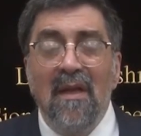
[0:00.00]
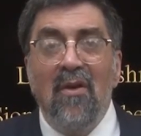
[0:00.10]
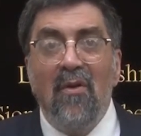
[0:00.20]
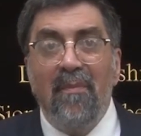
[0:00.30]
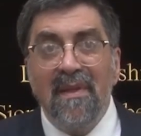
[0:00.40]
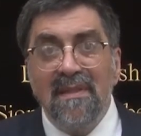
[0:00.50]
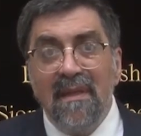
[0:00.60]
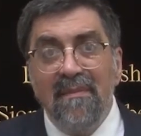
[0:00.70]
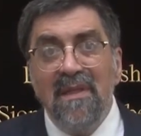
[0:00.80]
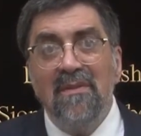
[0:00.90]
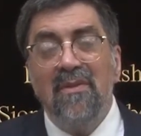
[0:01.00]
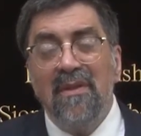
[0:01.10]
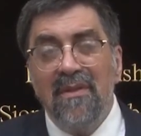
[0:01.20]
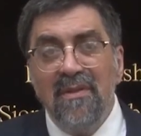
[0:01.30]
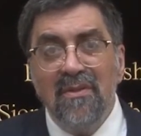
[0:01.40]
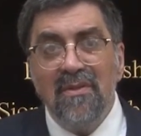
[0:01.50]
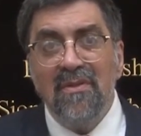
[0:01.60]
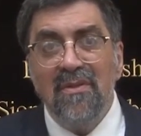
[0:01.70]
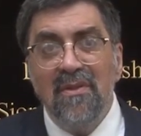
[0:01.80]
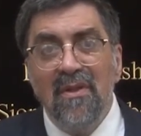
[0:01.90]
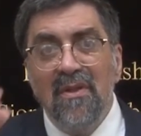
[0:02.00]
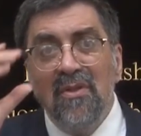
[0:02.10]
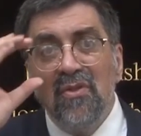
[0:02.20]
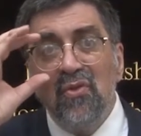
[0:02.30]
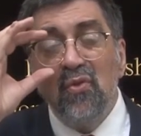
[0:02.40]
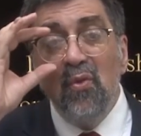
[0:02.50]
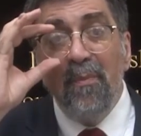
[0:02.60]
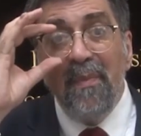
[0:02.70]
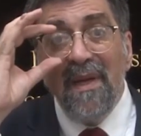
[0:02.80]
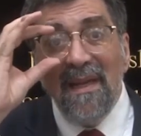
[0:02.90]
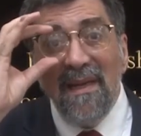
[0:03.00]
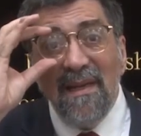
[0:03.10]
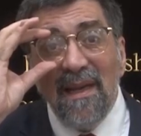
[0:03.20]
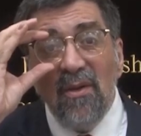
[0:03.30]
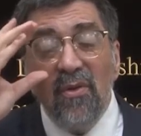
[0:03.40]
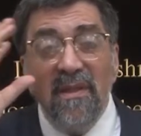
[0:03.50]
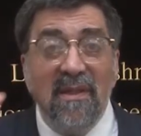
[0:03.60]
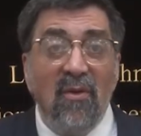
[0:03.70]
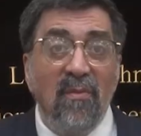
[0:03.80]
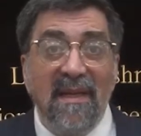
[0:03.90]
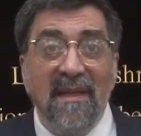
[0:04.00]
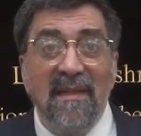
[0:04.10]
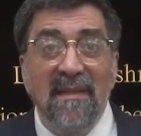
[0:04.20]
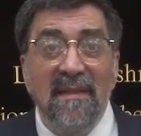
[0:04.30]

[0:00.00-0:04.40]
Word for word: Los pensamientos de Dios superan la lógica humana.